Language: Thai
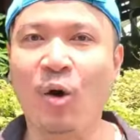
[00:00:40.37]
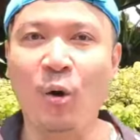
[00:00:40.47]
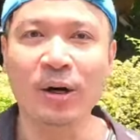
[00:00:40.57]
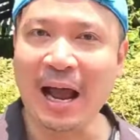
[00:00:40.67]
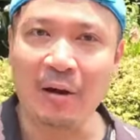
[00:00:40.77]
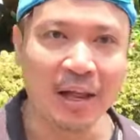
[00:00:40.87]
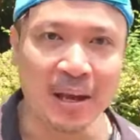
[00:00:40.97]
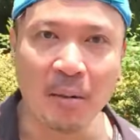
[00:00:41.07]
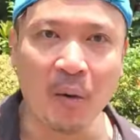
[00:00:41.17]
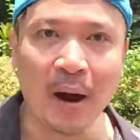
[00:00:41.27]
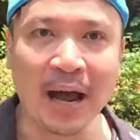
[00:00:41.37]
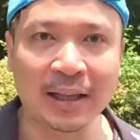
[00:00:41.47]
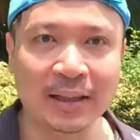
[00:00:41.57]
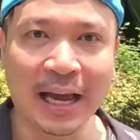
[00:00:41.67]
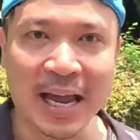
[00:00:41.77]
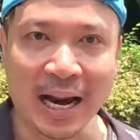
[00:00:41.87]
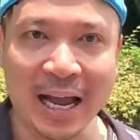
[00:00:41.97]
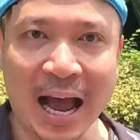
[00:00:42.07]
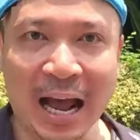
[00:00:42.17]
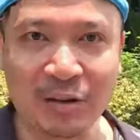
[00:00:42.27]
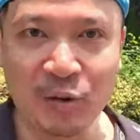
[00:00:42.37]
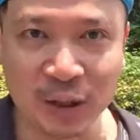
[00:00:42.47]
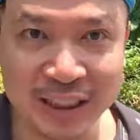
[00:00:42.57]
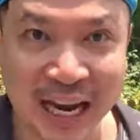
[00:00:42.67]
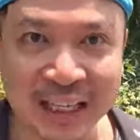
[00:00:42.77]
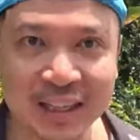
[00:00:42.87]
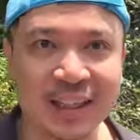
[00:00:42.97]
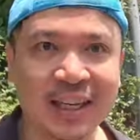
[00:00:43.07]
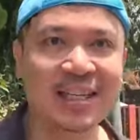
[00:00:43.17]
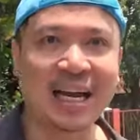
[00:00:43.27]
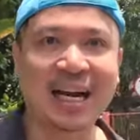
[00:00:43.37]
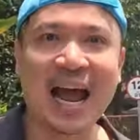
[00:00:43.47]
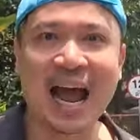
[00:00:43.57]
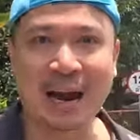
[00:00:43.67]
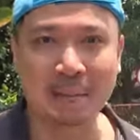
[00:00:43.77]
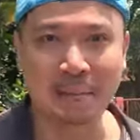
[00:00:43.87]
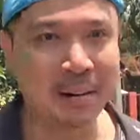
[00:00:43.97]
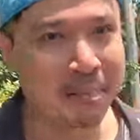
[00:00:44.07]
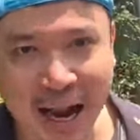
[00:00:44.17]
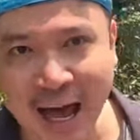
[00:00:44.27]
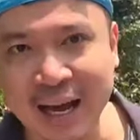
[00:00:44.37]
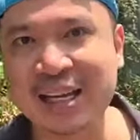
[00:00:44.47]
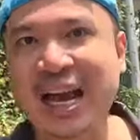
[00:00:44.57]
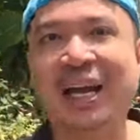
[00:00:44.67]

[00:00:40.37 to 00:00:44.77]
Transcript: คนแถวนี้บอกว่าถ้าอยากได้อาหารรสจัดอยากได้อาหารเพิ่มพลังอ